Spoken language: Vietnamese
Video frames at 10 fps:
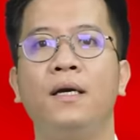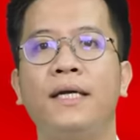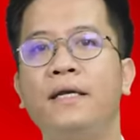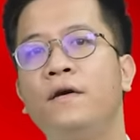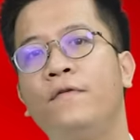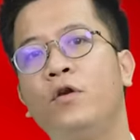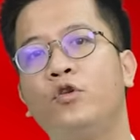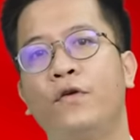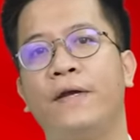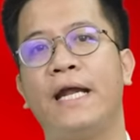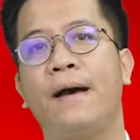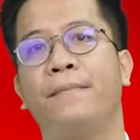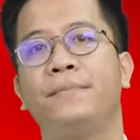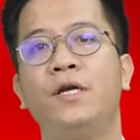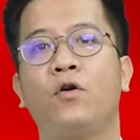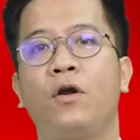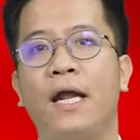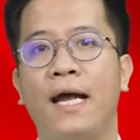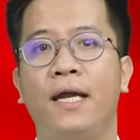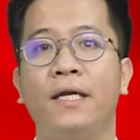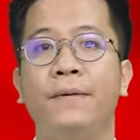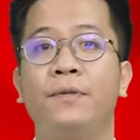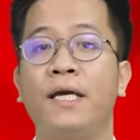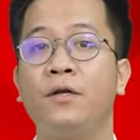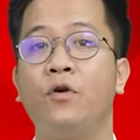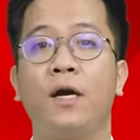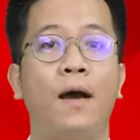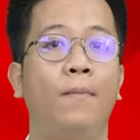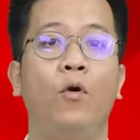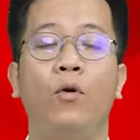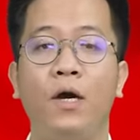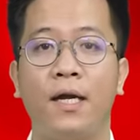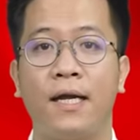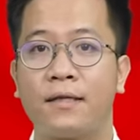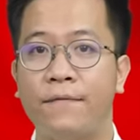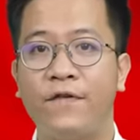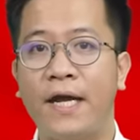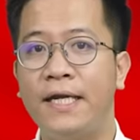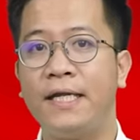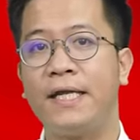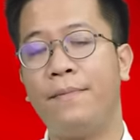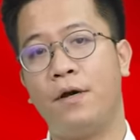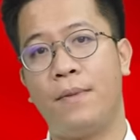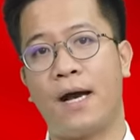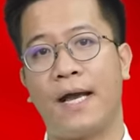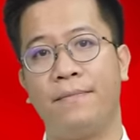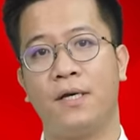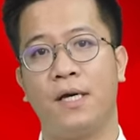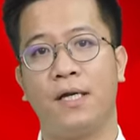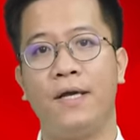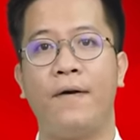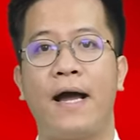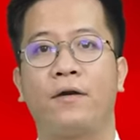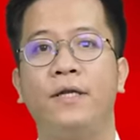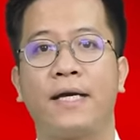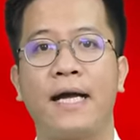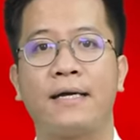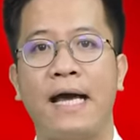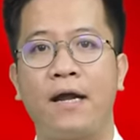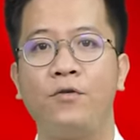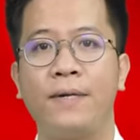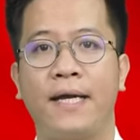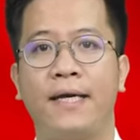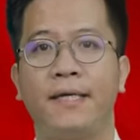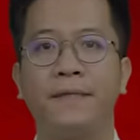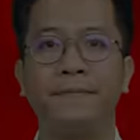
Thế nhưng với đội tuyển Việt Nam, điều còn lại là niềm tin của người hâm mộ là tấm vé đi tiếp ở bảng F. Liệu ai có thể cáng đáng lúc này đây?